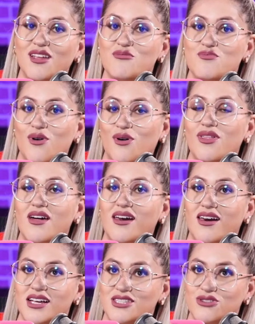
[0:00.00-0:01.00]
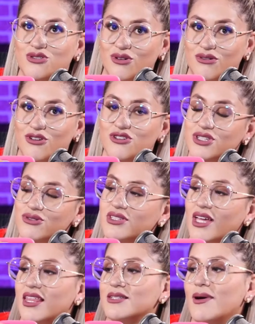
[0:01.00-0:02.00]
pues tiene un poco de razón. No sé
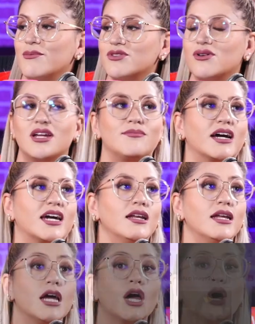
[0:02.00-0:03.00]
ustedes, vamos con la imagen,